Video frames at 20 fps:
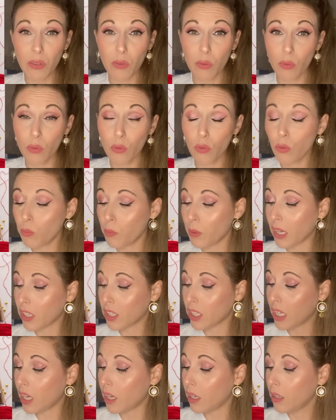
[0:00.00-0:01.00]
sont super
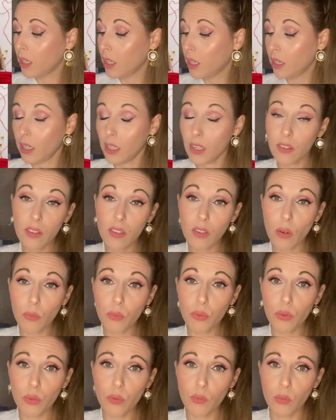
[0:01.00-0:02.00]
chères. Et si en
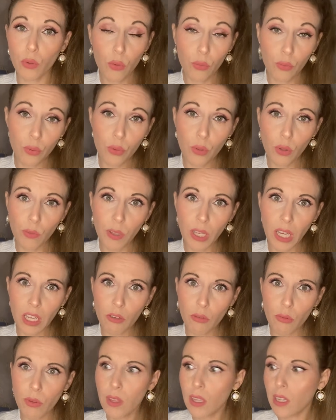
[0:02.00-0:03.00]
plus vous, devez
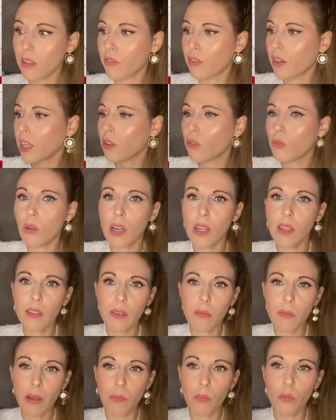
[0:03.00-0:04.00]
rajouter les frais de douane,
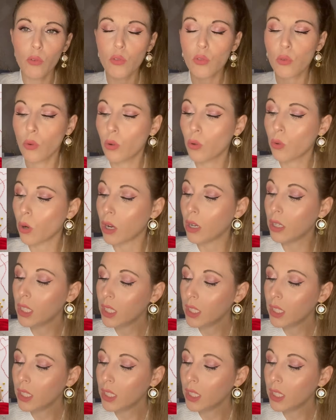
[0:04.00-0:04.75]
eh ben bonjour quoi.